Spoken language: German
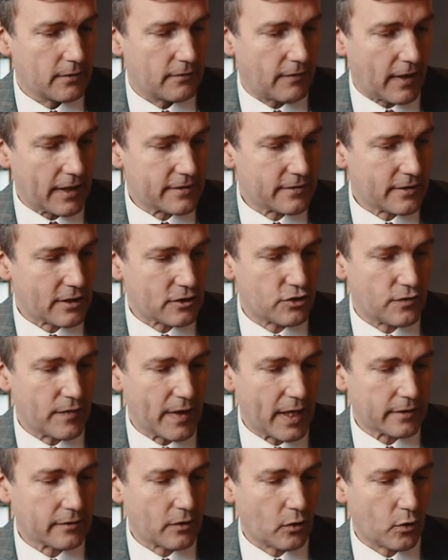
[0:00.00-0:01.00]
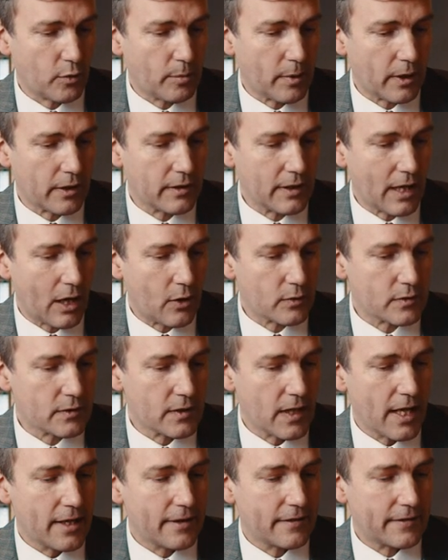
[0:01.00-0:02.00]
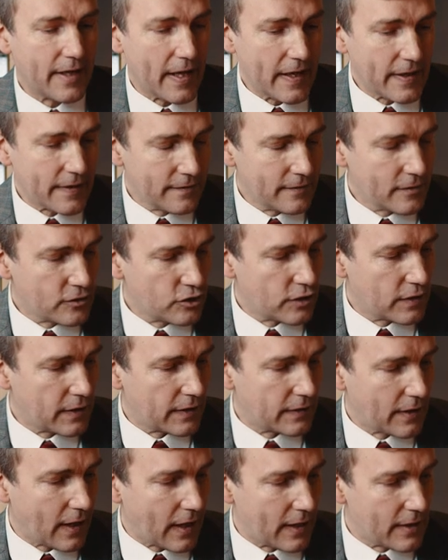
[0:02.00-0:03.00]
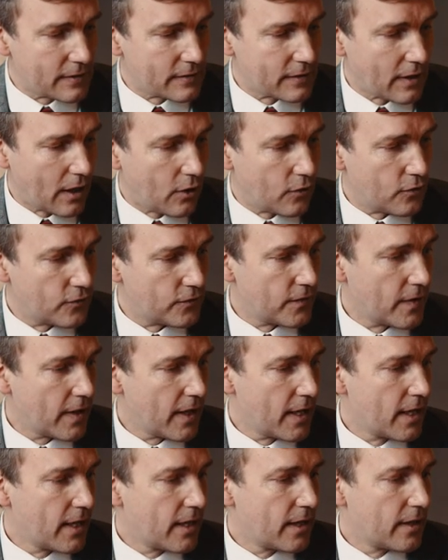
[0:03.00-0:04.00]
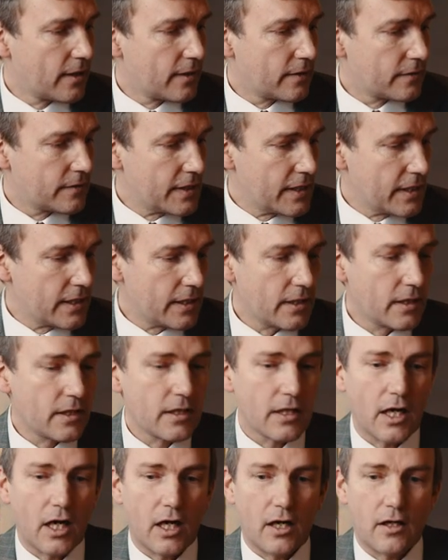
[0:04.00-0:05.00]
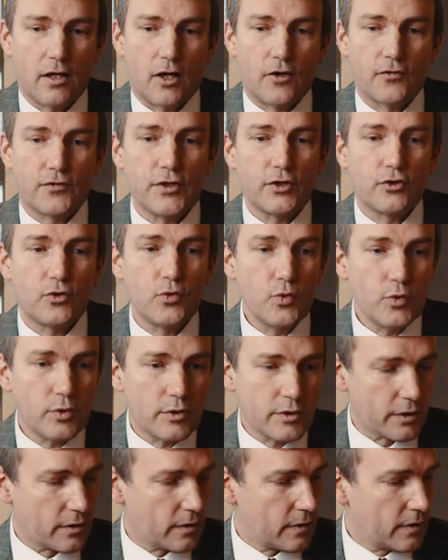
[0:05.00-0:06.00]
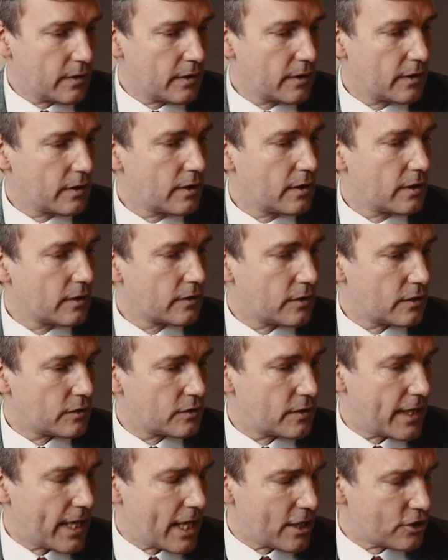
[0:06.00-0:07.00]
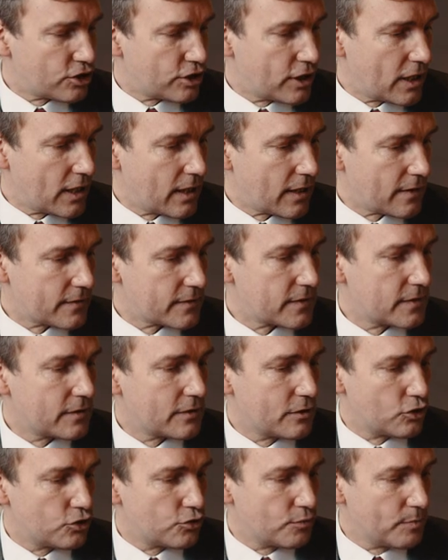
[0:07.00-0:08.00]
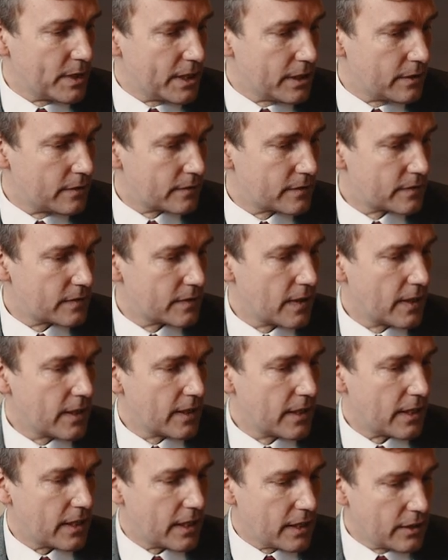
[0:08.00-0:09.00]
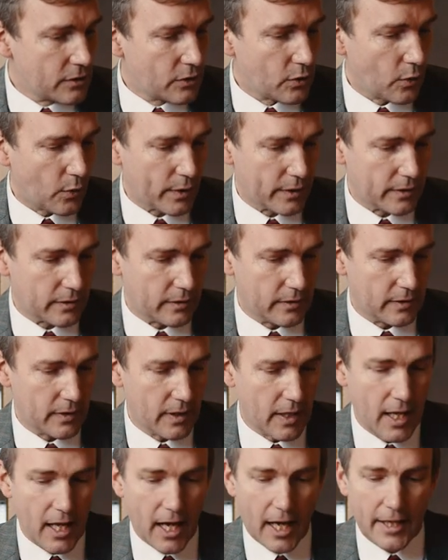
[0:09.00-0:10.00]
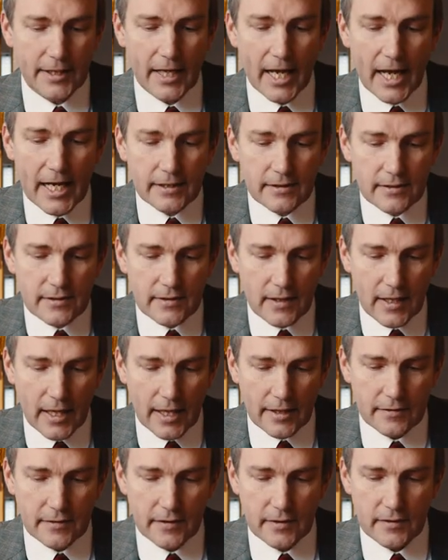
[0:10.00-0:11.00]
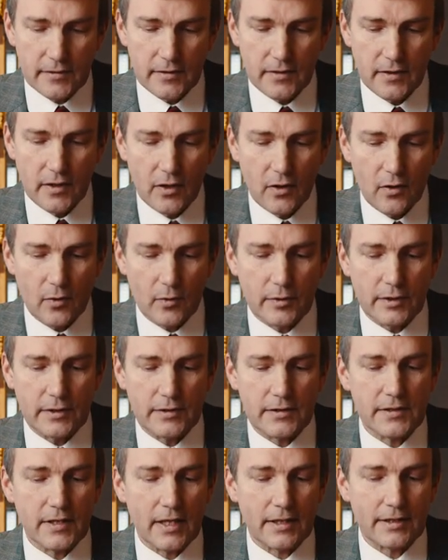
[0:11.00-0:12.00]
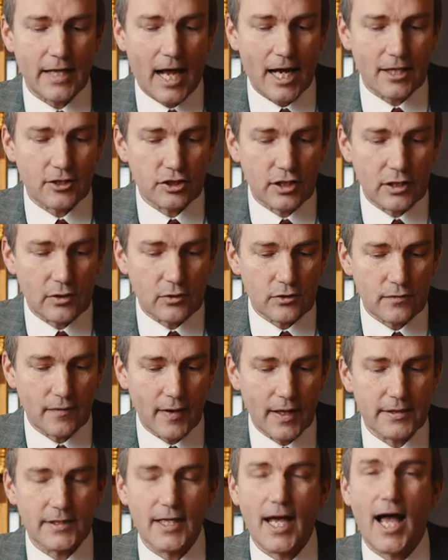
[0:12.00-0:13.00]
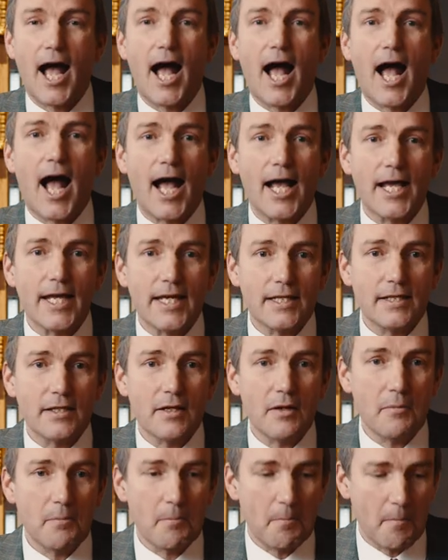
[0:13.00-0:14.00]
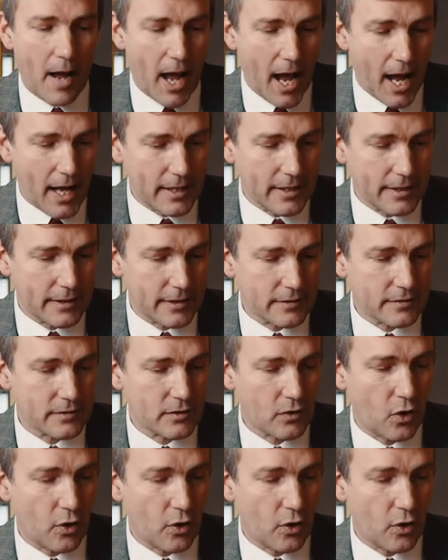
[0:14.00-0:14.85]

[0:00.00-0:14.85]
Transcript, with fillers: weist das Schwert darüber hinaus technische Details auf, die auf die Güte des Herstellers, des Schmiedes hindeuten. Ein exzellentes und in dieser Darstellungsweise einmaliges